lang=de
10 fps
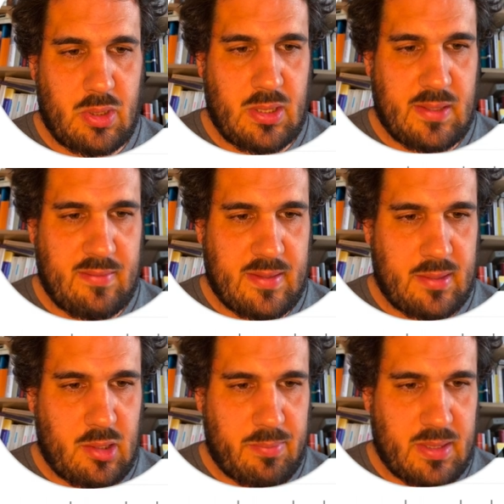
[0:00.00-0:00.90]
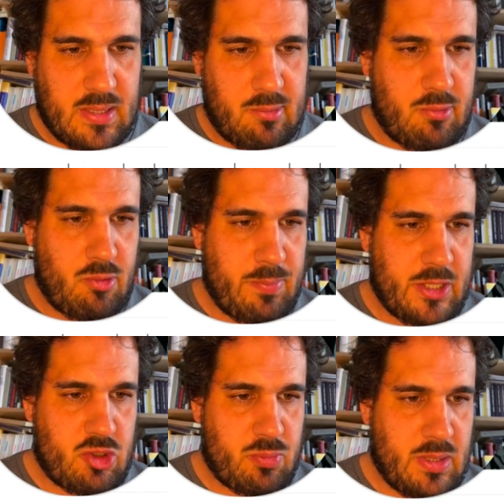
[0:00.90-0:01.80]
gezeigt, da habe ich auch noch
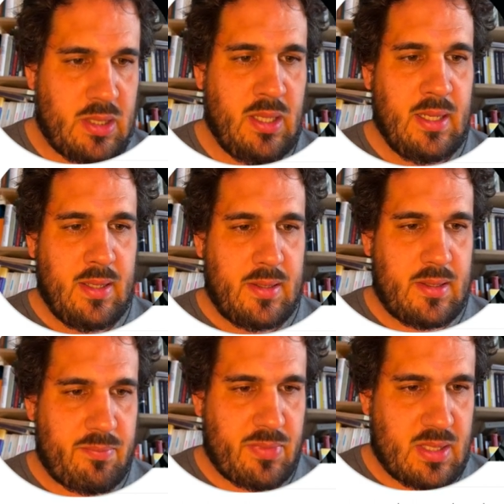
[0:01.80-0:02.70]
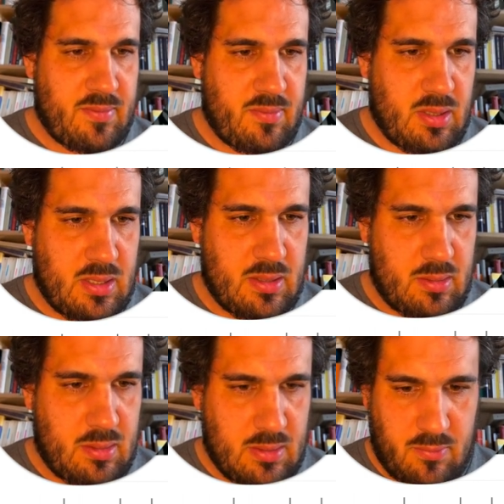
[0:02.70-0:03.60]
Beispiele. Ähm, also ich kehre
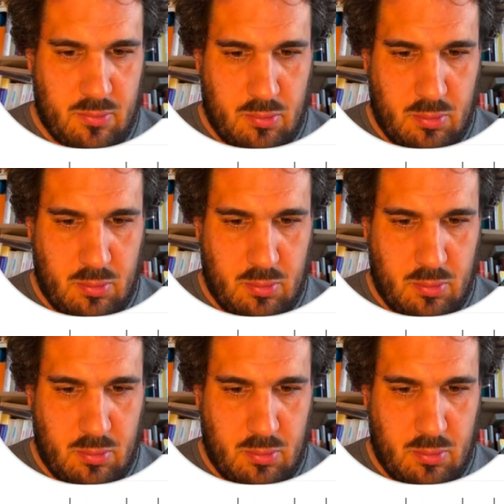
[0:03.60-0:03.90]
hier zurück